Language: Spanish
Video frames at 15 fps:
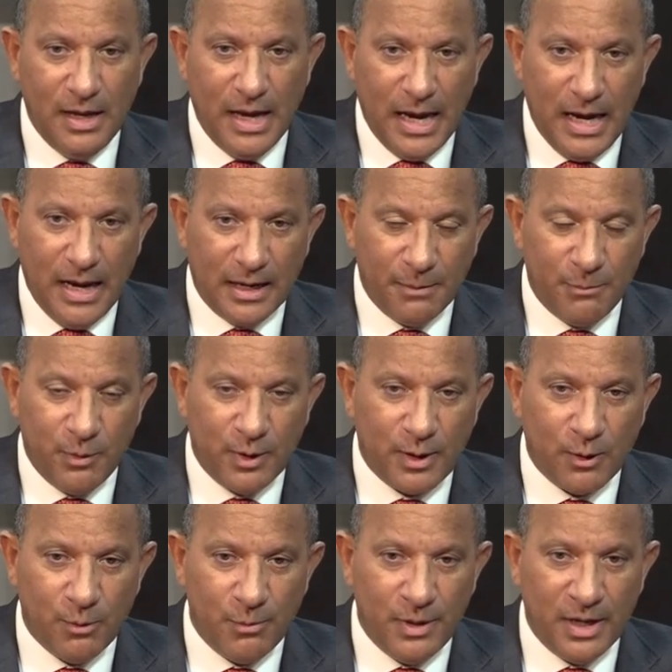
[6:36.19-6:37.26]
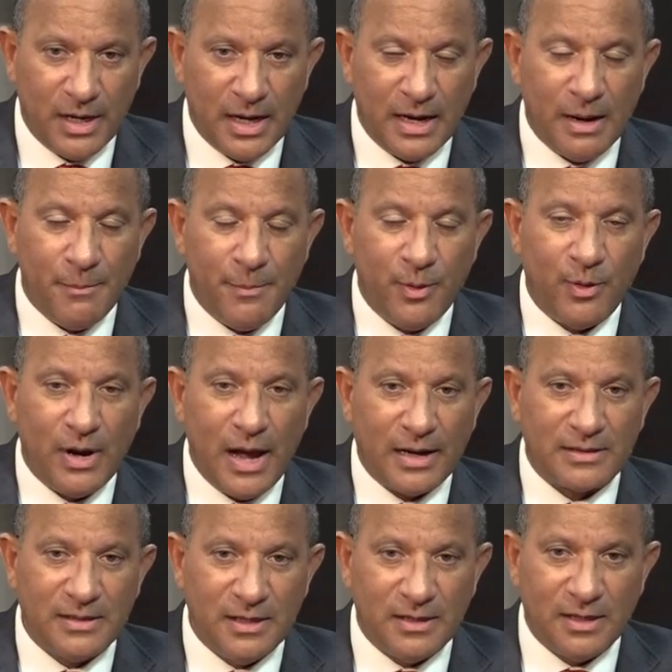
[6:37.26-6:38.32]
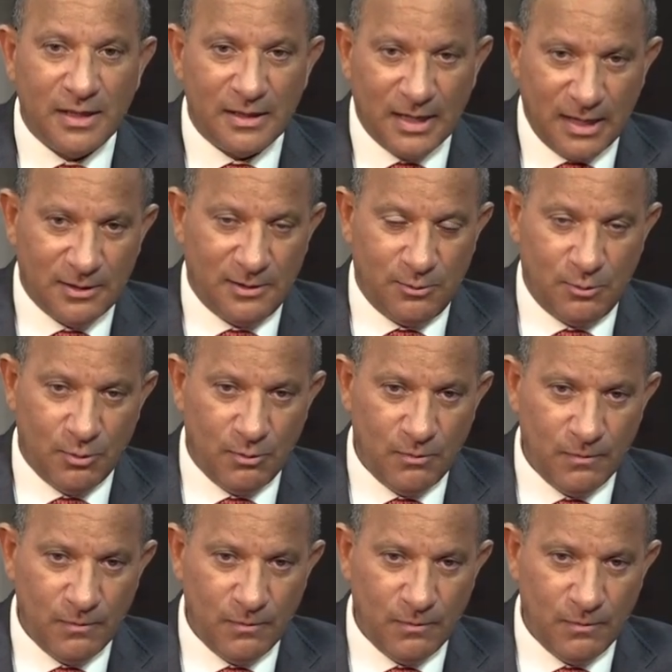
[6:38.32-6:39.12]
en la República Dominicana por accidentes de tránsito